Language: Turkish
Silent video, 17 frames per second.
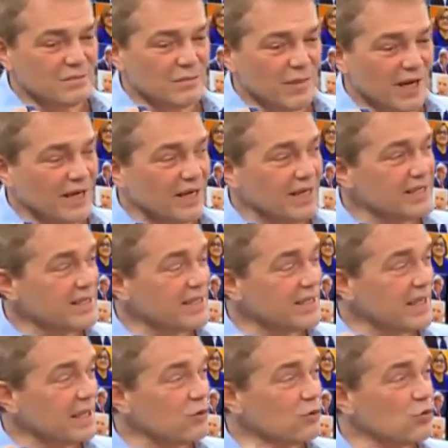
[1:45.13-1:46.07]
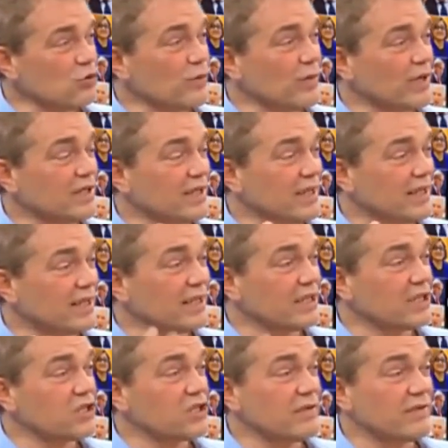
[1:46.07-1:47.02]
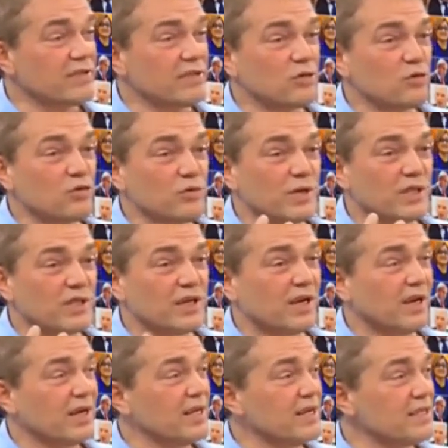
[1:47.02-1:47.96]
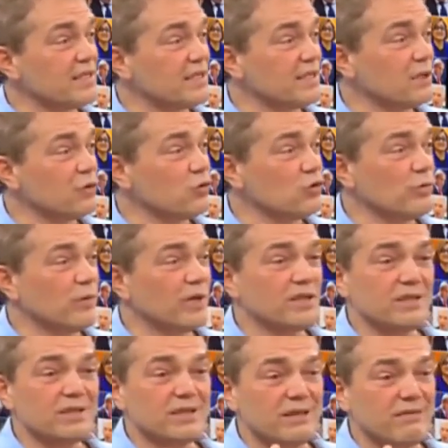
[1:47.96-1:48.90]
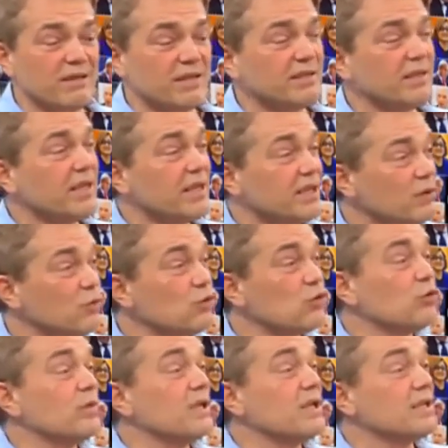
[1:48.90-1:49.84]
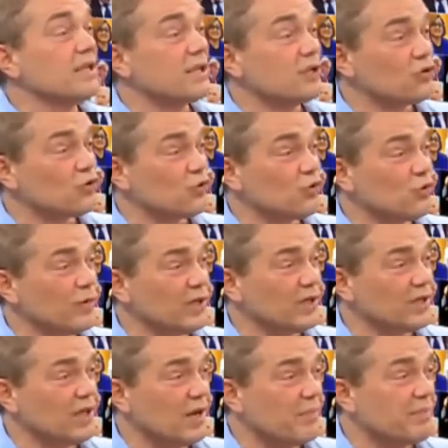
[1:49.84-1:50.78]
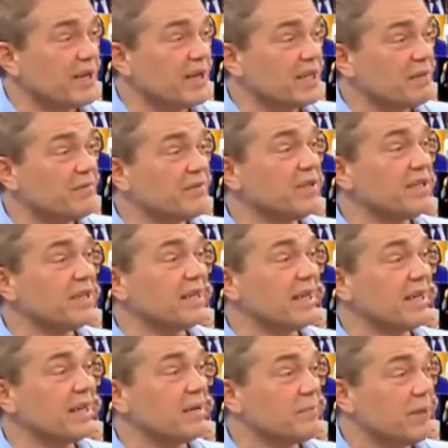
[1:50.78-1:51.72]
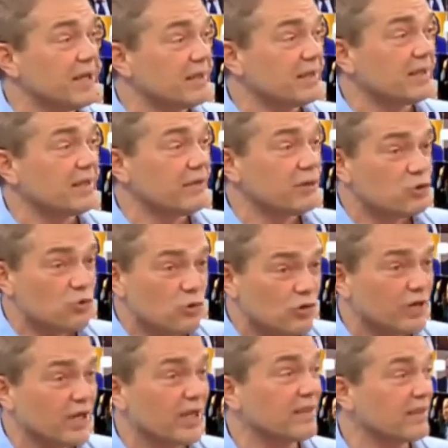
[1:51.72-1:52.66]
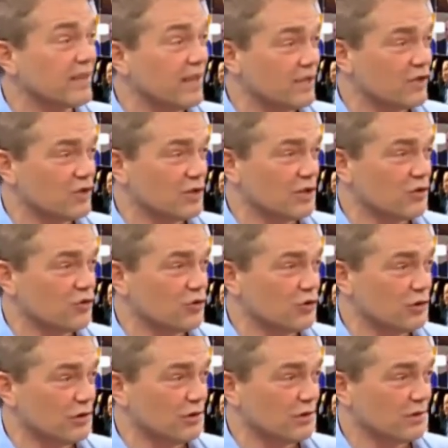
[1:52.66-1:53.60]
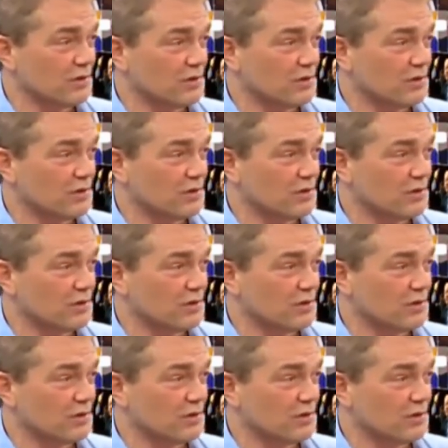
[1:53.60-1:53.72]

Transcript: mahallesinden duymadı, arkadaş çevresinden duymadı, ailesinde duymadı, devletin eğitim kurumlarında hiç duymadı. apayrı fikirlerle pat diye ve çok rahat karşılaşıyor.